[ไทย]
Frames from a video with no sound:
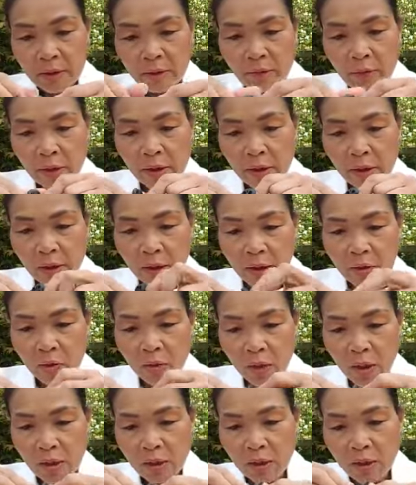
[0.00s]
แฟนเอ้ยก็อ
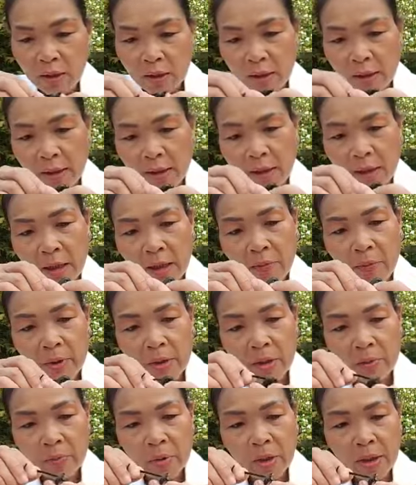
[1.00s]
ยู่ข้างเหนือเหือนค่ะเพ่น
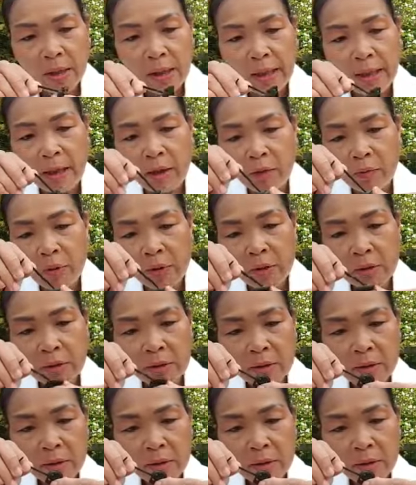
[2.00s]
กระเบื้องข่าวเพ่น